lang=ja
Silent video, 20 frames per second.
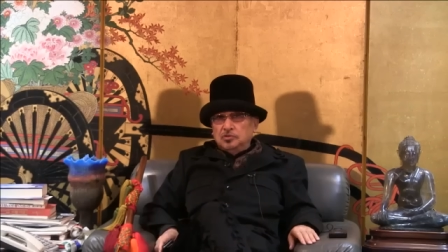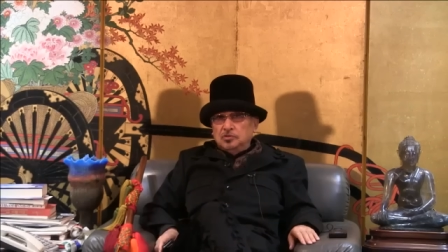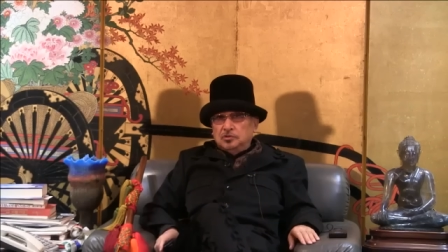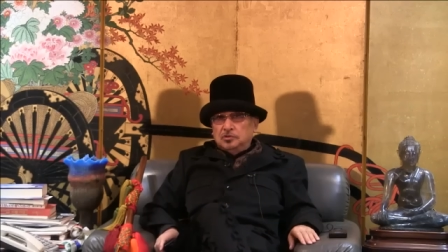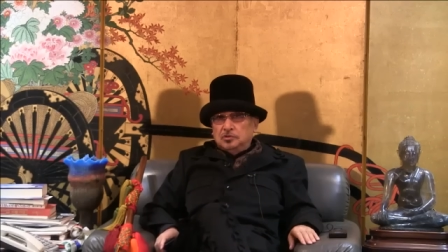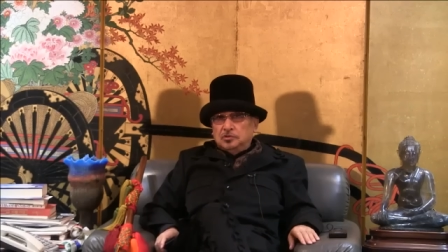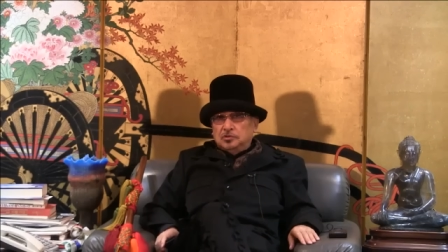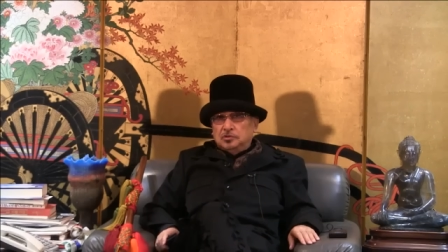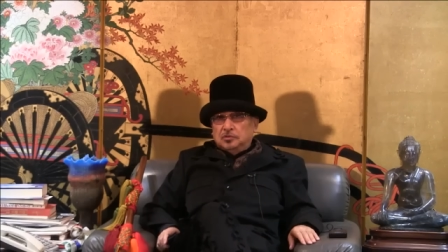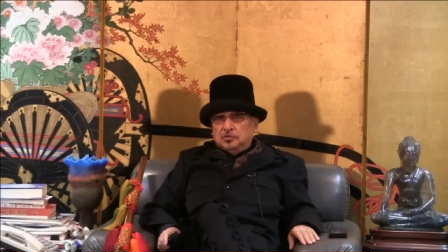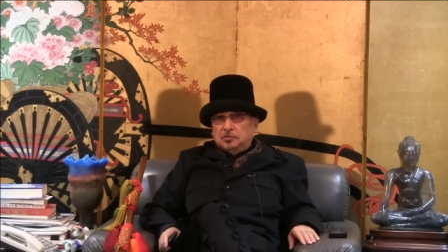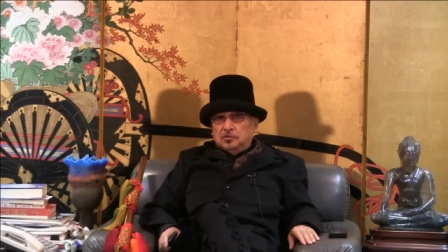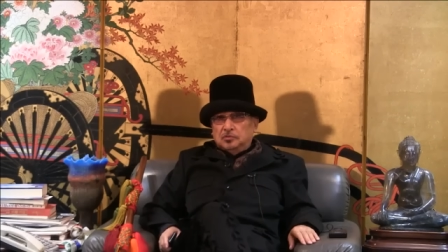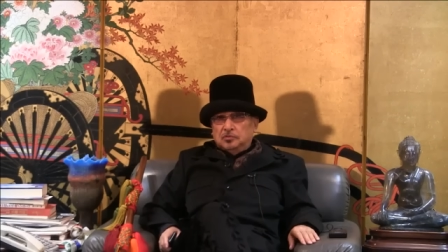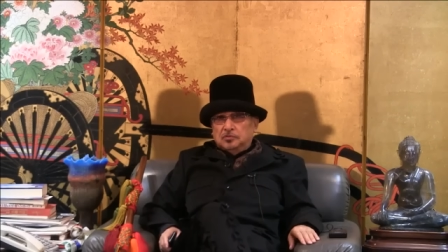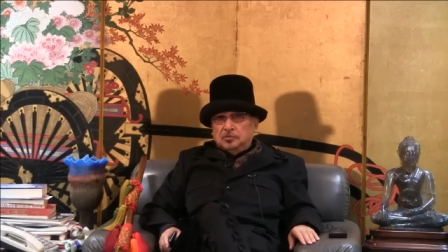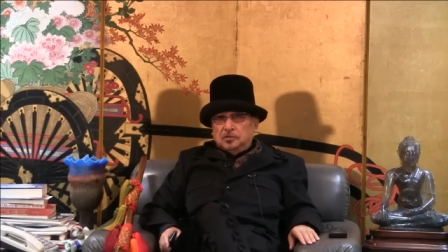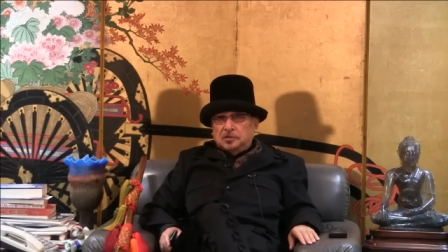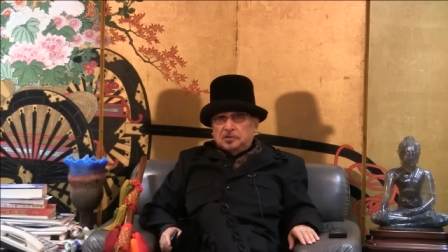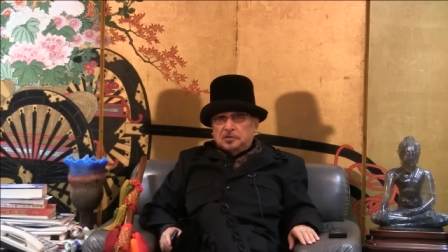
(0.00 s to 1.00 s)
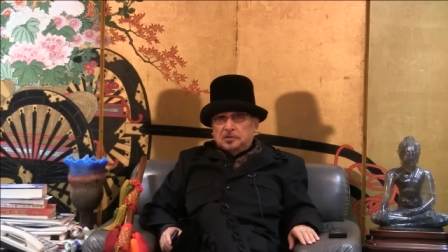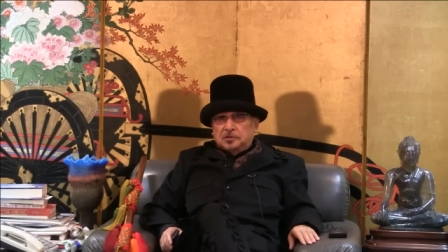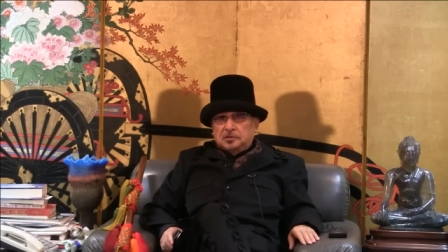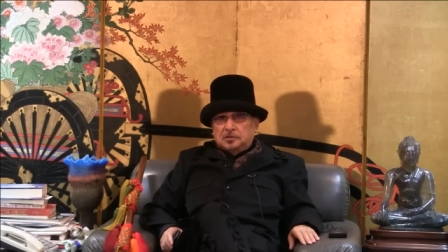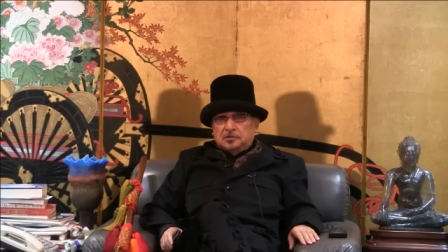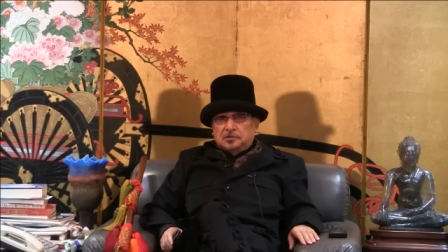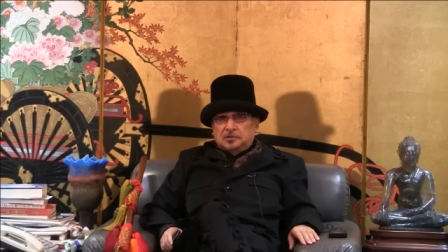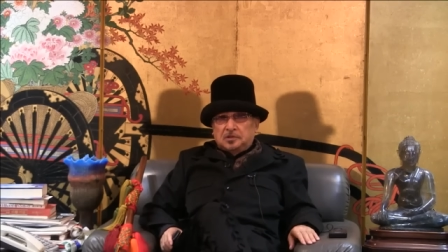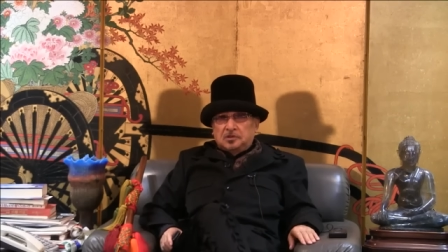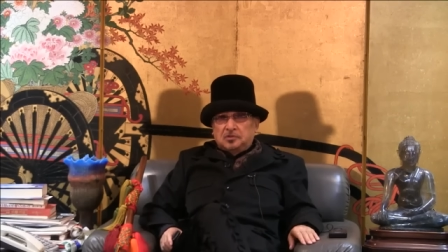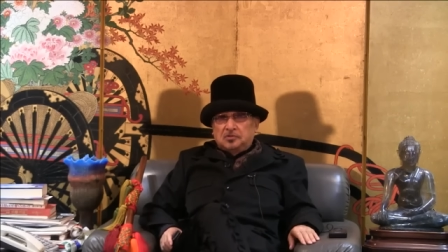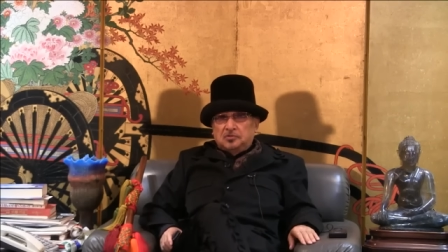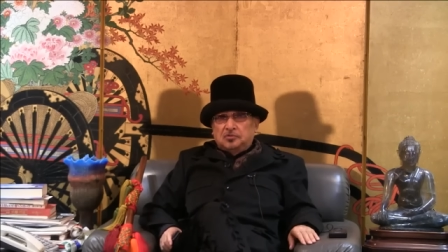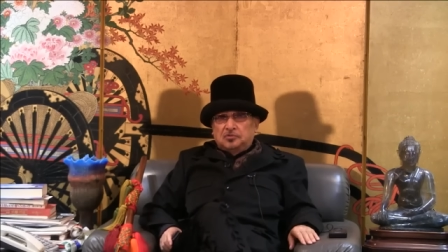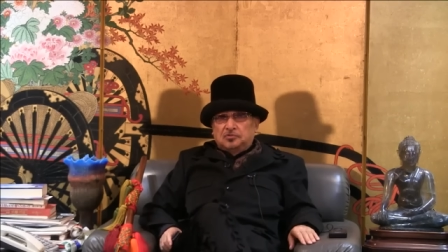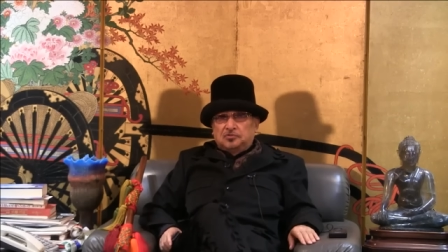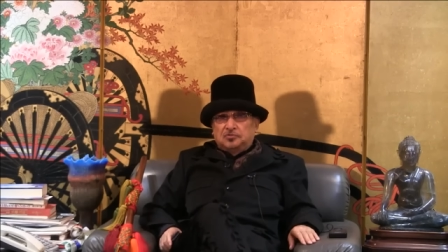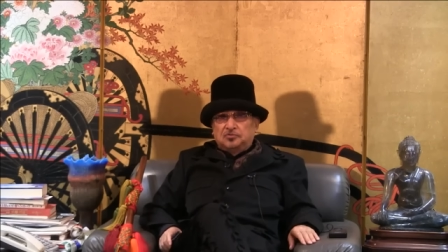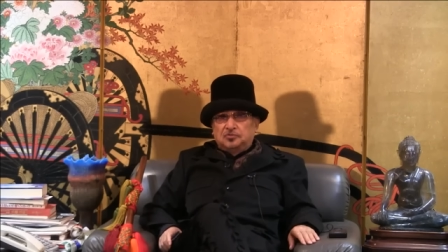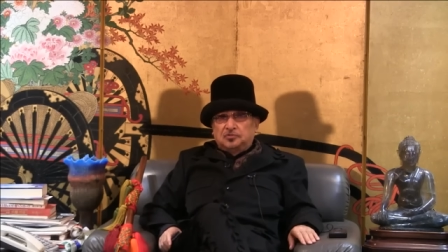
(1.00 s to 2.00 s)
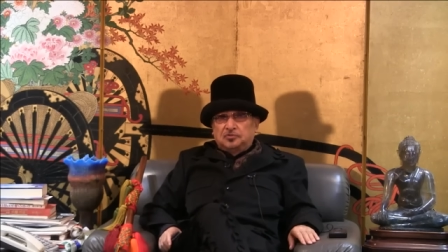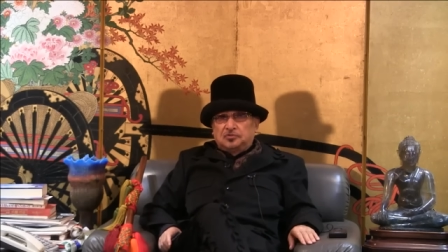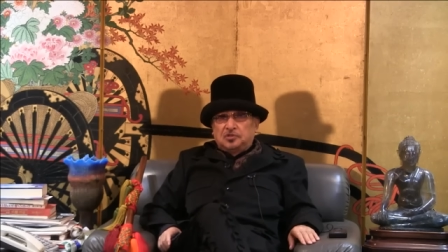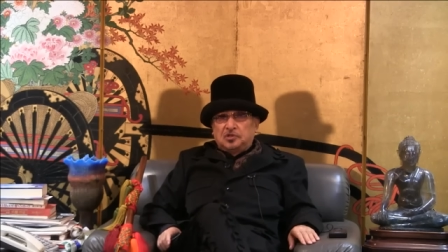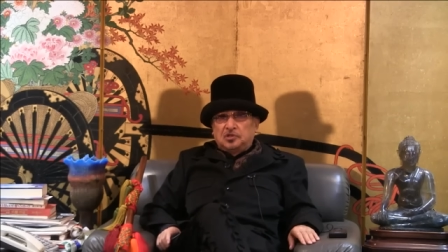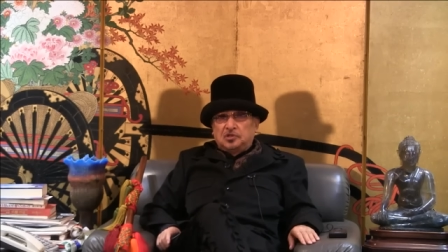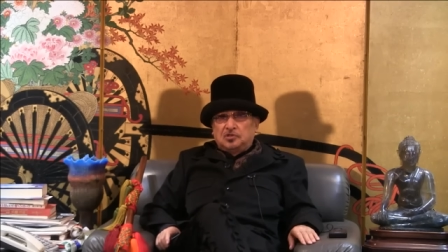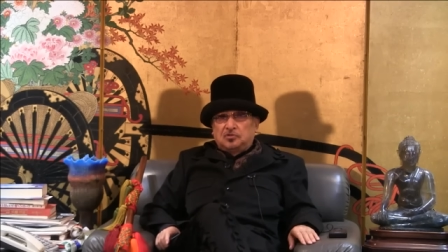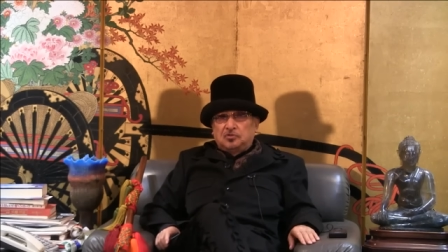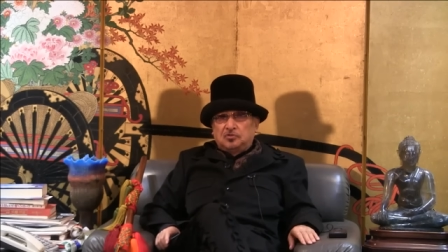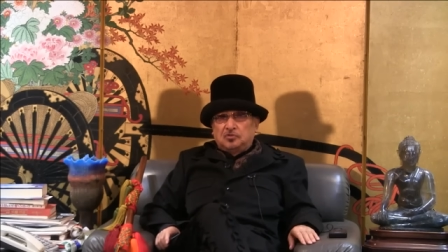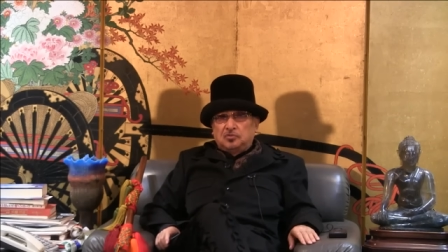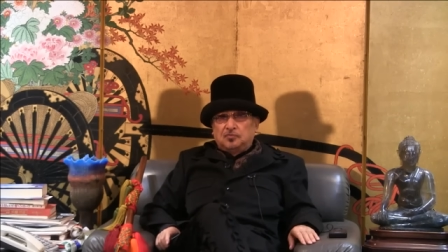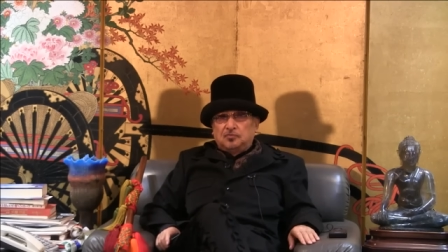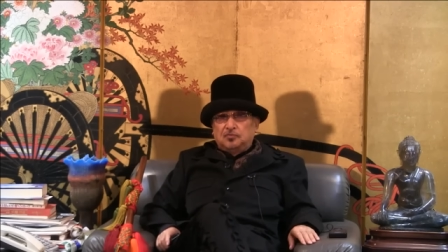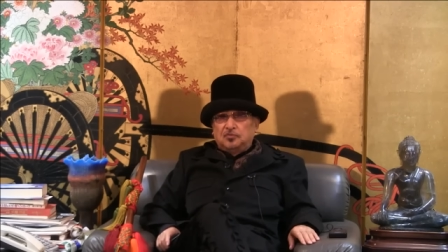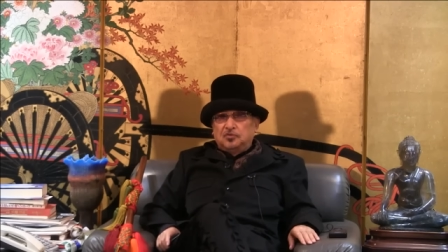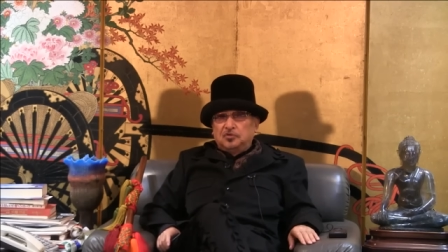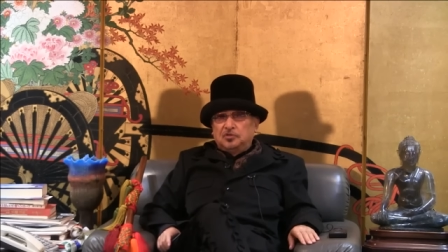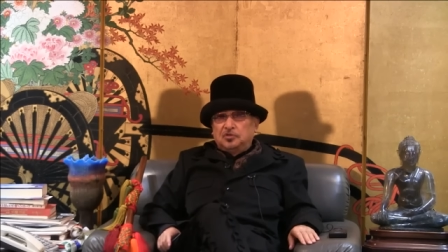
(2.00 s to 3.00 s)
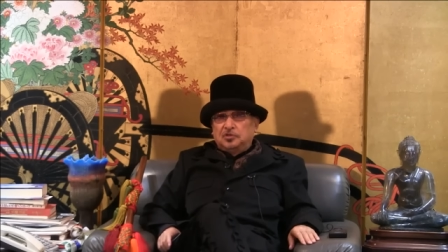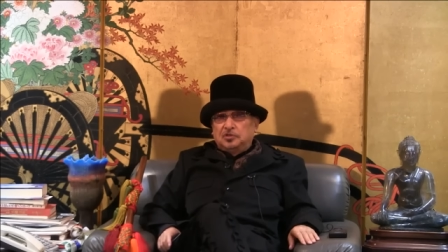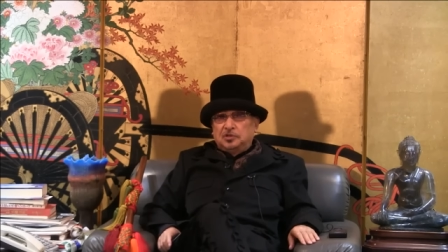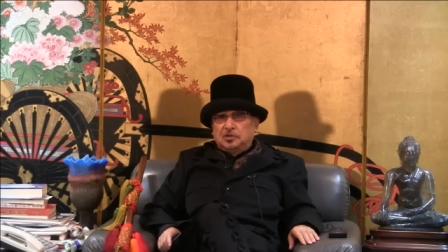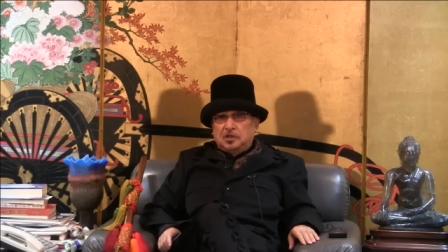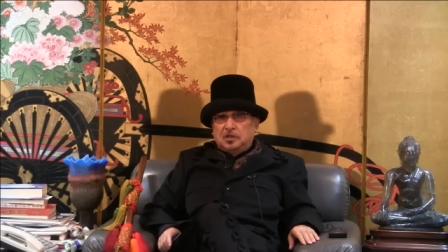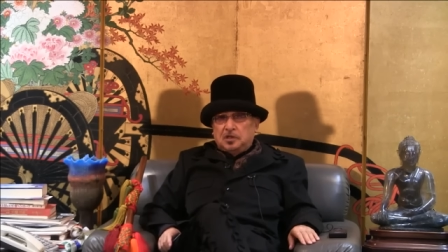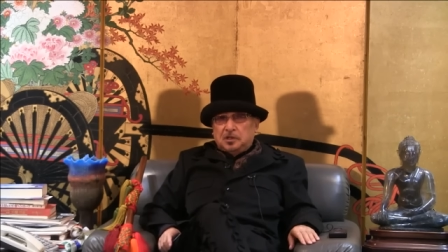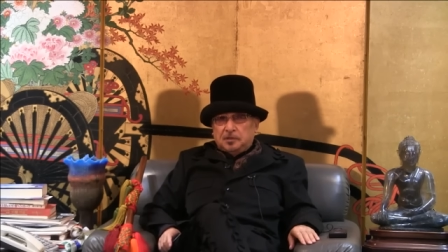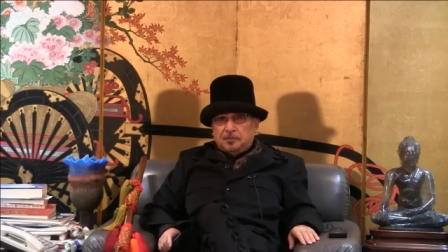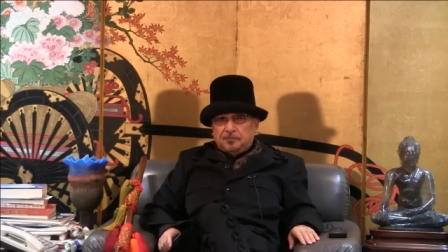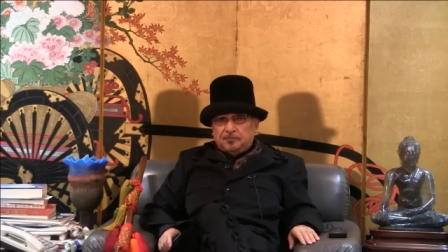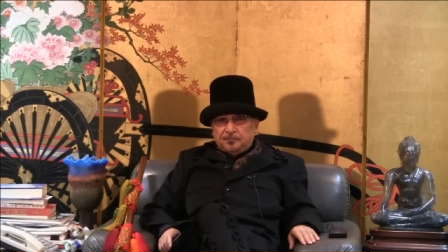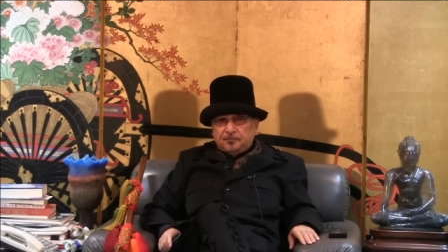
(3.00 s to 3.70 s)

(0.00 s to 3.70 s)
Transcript: 日本は戦後政教分離で